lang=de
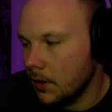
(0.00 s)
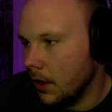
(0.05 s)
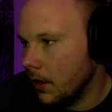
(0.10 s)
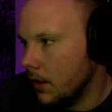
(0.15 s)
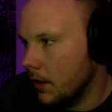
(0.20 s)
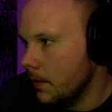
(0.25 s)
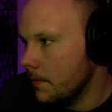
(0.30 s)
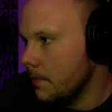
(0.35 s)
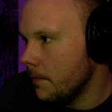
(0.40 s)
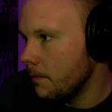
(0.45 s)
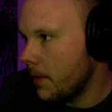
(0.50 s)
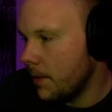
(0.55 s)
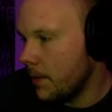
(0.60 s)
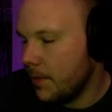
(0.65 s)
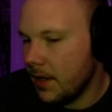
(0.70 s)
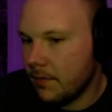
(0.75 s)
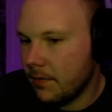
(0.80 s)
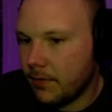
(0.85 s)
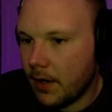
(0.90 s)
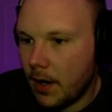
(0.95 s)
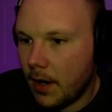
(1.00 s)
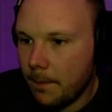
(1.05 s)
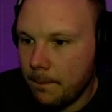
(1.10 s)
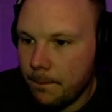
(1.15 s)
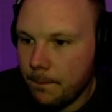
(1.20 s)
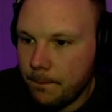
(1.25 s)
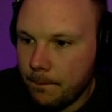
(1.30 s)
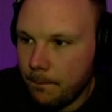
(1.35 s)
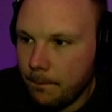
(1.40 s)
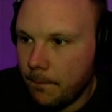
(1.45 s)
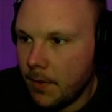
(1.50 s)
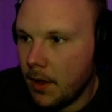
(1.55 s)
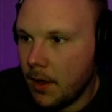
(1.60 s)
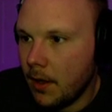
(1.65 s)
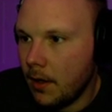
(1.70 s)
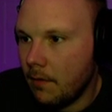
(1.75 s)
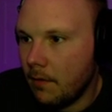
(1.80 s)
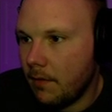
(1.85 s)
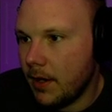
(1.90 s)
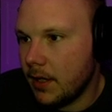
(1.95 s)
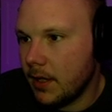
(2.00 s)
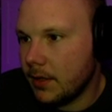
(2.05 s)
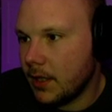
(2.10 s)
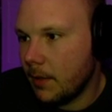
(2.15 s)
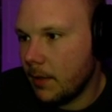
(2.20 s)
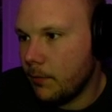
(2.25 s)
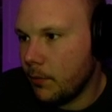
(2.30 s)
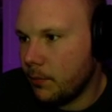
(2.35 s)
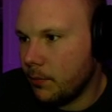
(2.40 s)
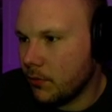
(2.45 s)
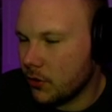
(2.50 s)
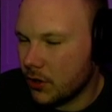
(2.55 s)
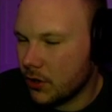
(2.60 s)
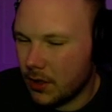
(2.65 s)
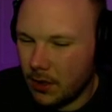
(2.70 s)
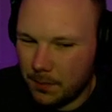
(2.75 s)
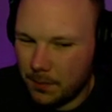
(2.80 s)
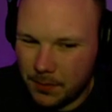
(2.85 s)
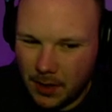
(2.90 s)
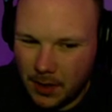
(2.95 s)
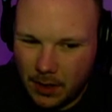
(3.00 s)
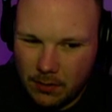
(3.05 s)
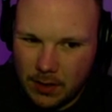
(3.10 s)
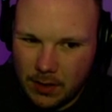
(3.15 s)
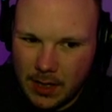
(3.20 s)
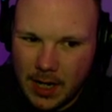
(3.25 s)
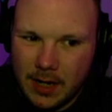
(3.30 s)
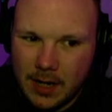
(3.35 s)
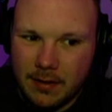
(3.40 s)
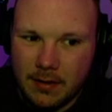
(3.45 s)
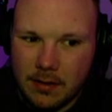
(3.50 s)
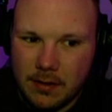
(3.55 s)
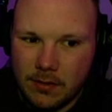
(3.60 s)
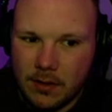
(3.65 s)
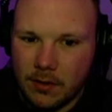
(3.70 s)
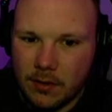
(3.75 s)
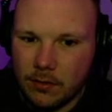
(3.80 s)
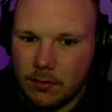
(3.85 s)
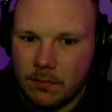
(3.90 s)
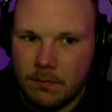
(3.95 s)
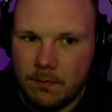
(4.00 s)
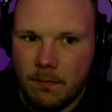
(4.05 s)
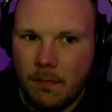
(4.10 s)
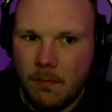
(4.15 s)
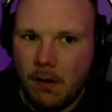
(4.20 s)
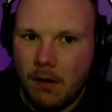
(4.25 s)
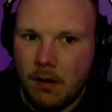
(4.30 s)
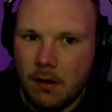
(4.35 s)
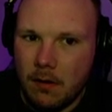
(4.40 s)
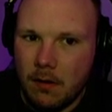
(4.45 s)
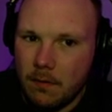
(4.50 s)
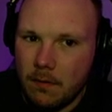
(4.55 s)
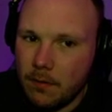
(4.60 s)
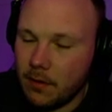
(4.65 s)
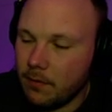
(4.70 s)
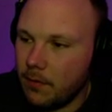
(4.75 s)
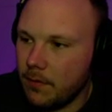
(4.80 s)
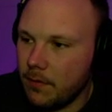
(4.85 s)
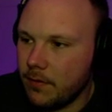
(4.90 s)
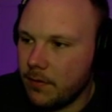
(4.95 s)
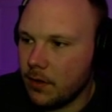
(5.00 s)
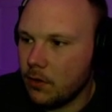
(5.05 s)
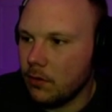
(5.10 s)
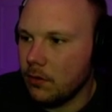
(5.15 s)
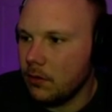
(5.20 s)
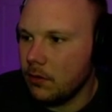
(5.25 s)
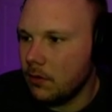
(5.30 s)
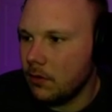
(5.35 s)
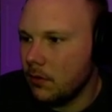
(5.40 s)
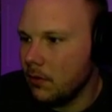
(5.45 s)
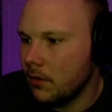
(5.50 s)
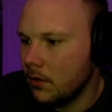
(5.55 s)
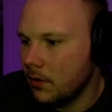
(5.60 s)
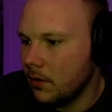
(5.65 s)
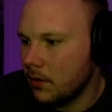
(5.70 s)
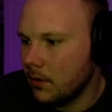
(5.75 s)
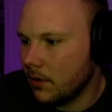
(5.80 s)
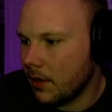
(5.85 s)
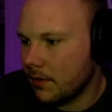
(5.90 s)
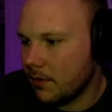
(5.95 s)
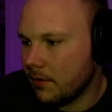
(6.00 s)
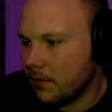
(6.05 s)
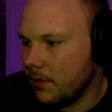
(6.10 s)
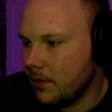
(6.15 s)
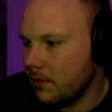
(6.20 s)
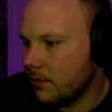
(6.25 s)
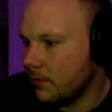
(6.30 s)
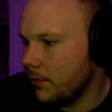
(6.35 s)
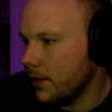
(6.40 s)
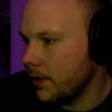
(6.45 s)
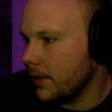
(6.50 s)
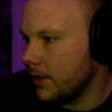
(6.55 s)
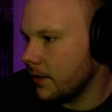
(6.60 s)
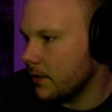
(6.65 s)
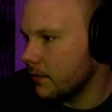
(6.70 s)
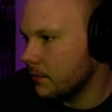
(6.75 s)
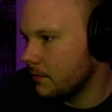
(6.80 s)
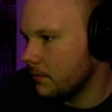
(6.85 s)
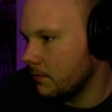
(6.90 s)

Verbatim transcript: Ne? Bei BFA. War ja Tempo-Push, ich glaube 380 oder so. Für 12 Sekunden. Das ist dieses Trinket.